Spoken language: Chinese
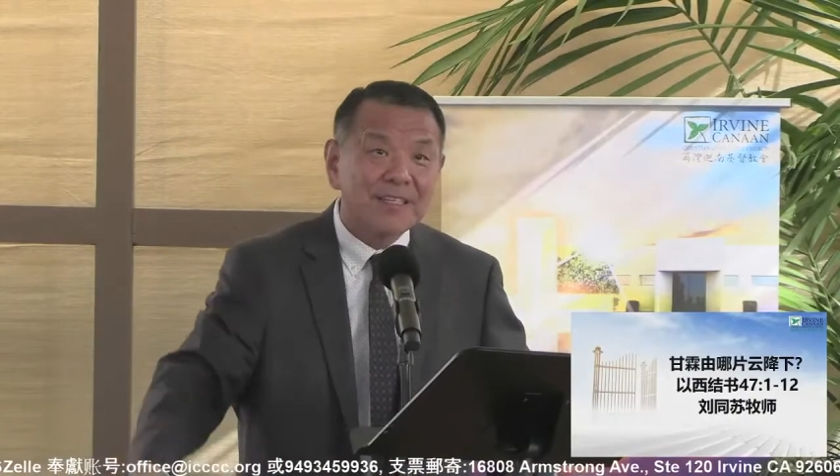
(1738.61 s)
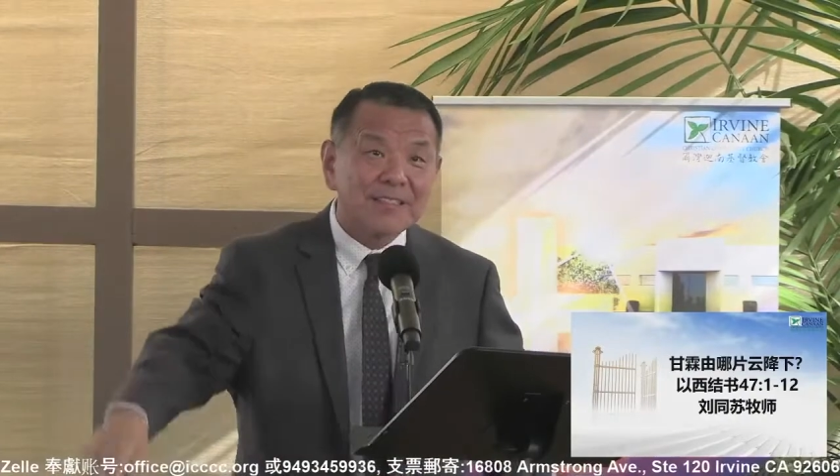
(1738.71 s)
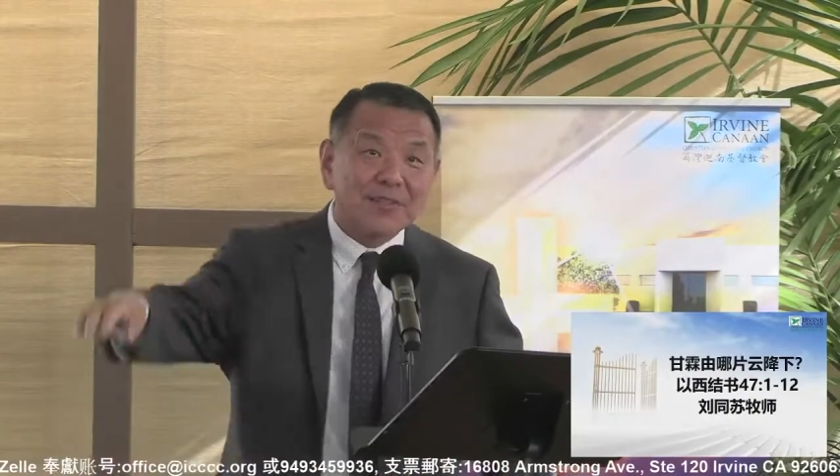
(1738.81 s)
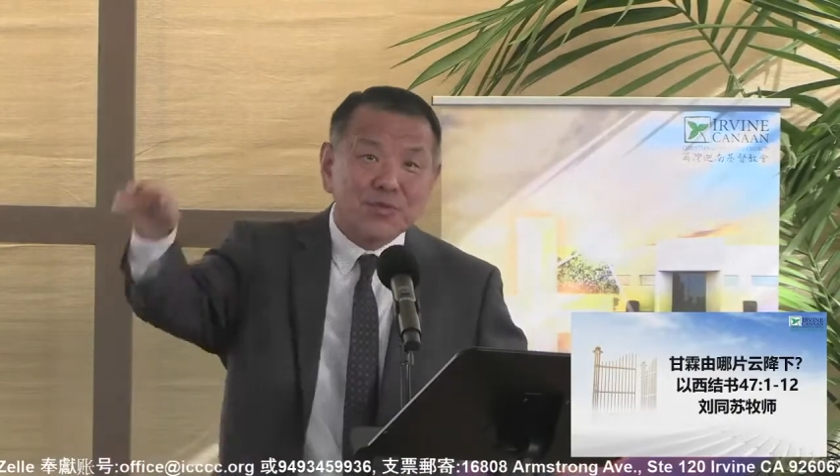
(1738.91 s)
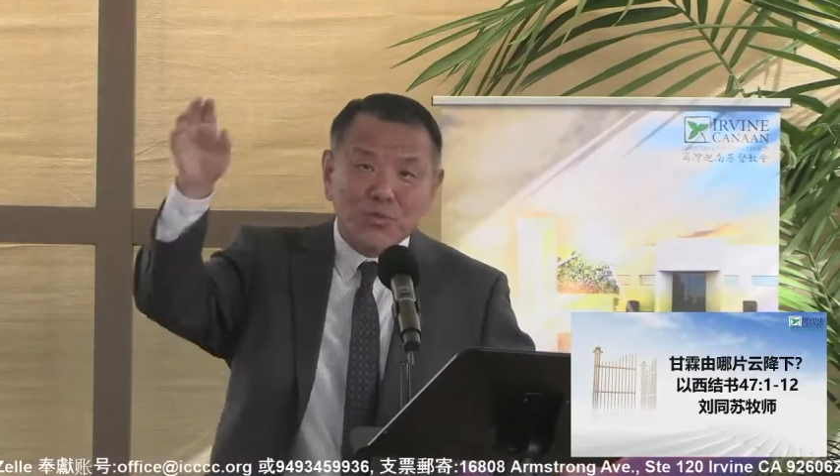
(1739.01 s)

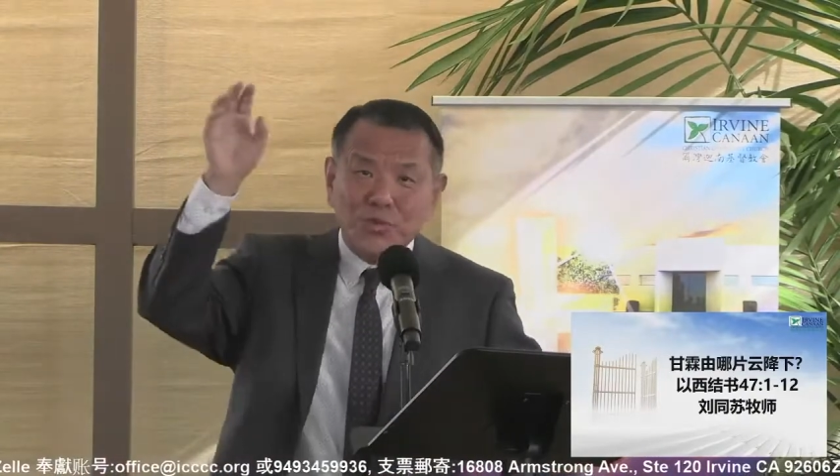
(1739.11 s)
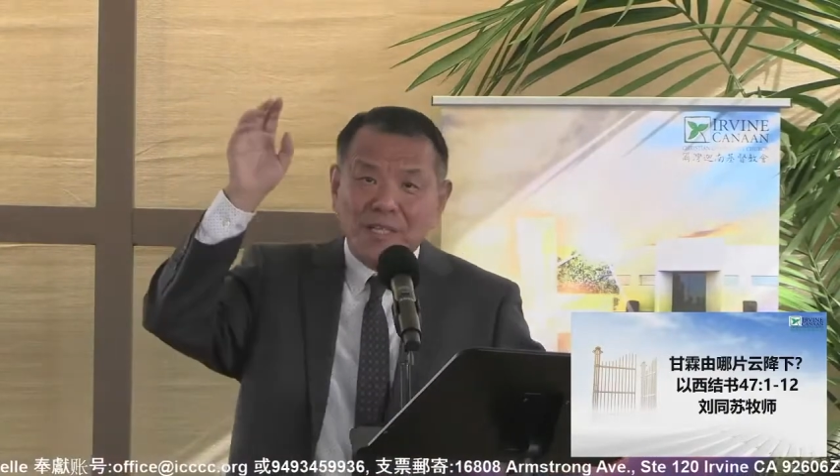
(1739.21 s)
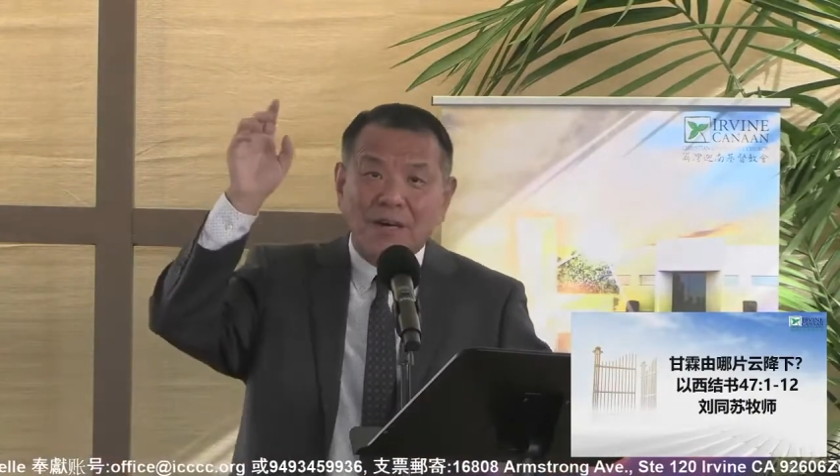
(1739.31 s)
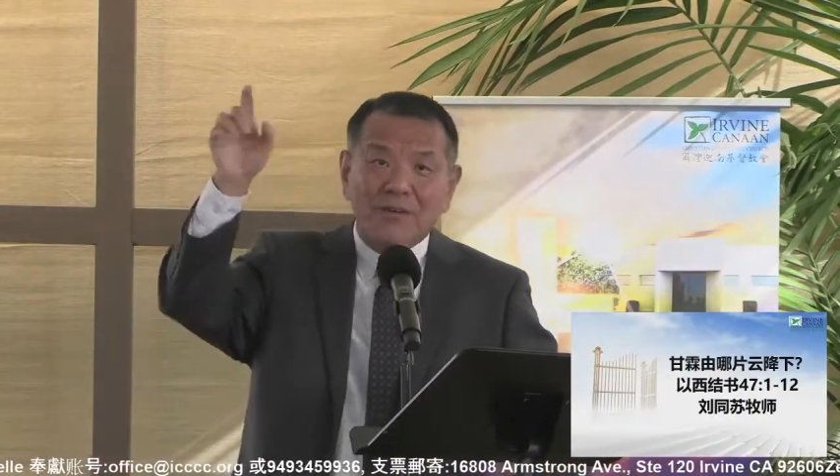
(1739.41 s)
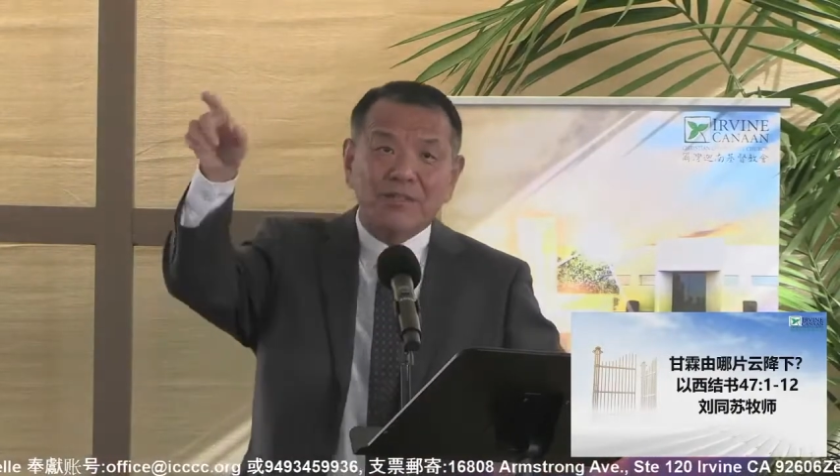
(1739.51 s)
在最
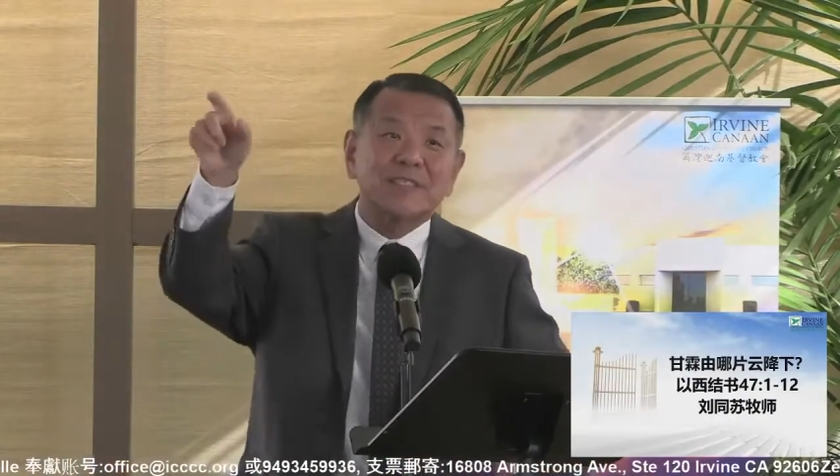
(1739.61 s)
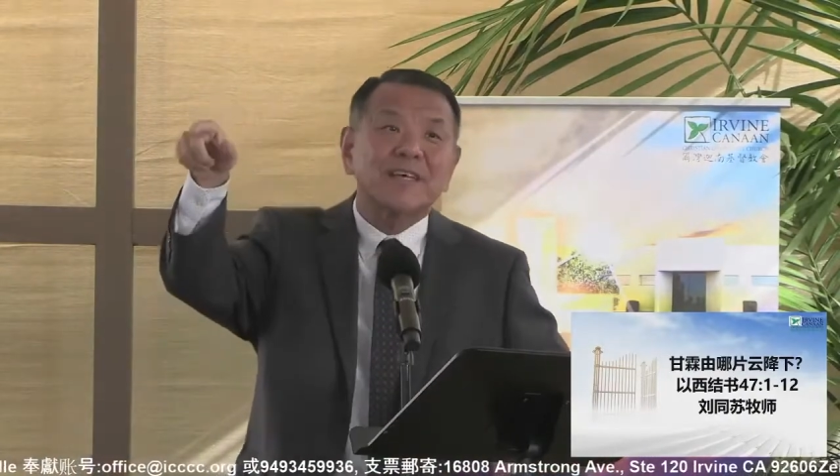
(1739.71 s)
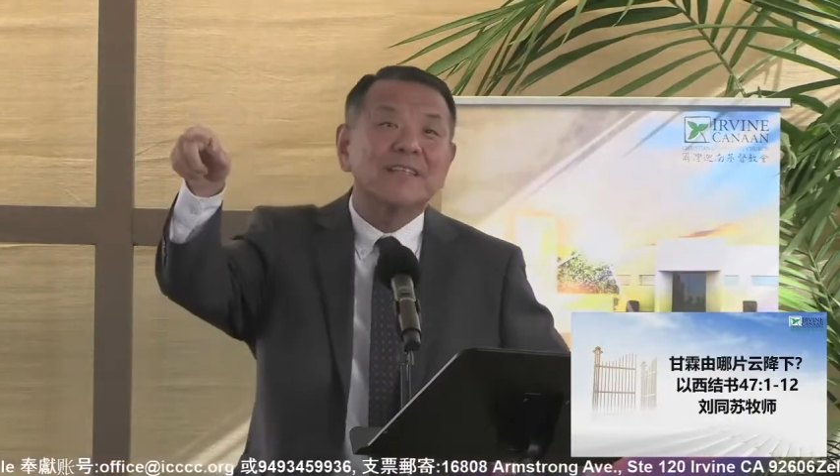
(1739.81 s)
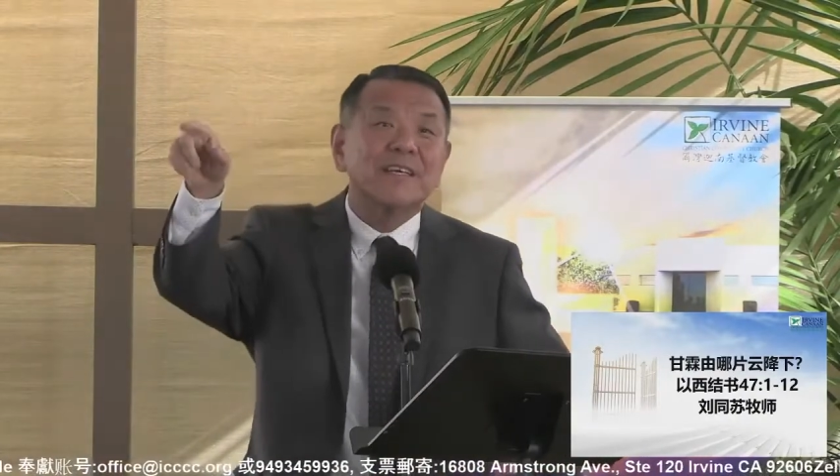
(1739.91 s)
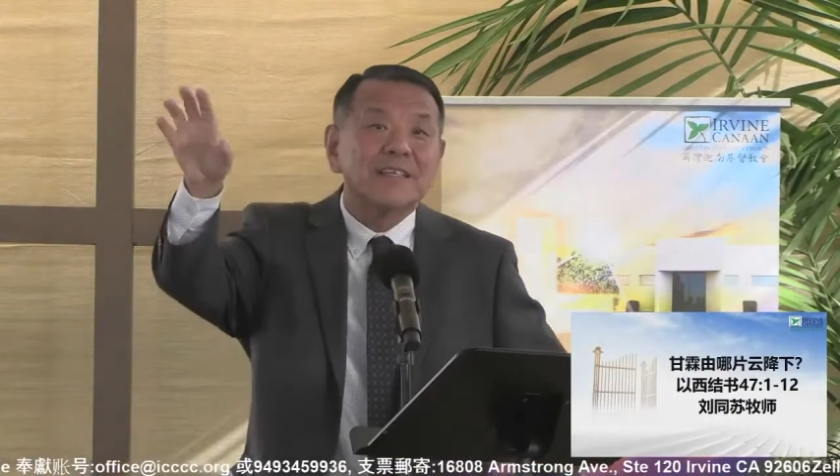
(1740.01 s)
高的山，